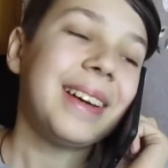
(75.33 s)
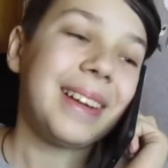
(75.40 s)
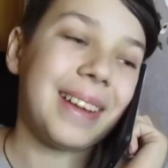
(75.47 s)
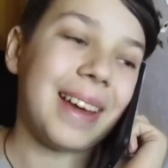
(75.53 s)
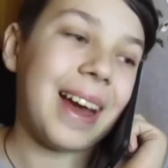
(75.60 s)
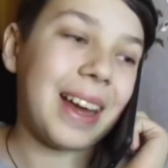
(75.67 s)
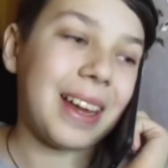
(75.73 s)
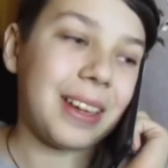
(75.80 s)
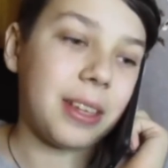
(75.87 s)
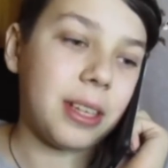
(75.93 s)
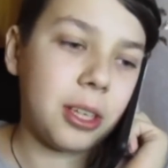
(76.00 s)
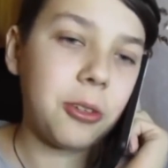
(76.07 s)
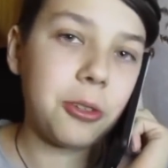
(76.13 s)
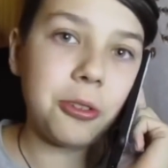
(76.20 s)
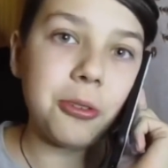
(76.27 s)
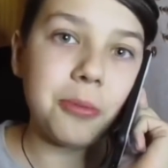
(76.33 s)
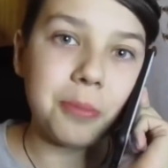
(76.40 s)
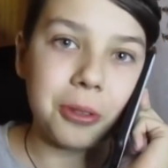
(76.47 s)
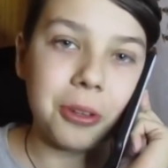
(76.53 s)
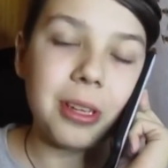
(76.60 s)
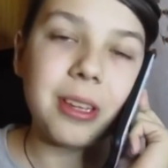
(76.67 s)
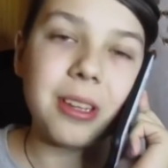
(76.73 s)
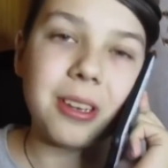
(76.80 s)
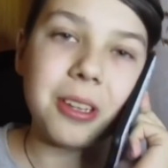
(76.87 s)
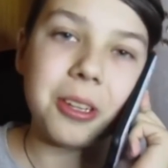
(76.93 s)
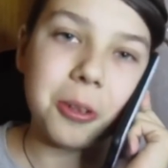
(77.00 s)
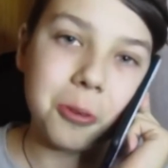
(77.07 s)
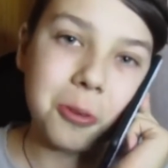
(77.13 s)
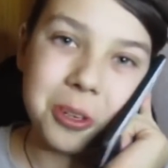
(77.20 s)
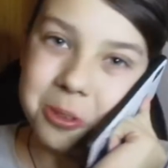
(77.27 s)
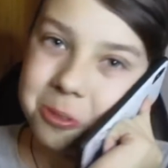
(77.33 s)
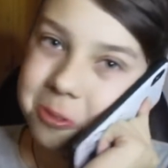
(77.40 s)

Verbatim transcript: я ютуб блогер Егор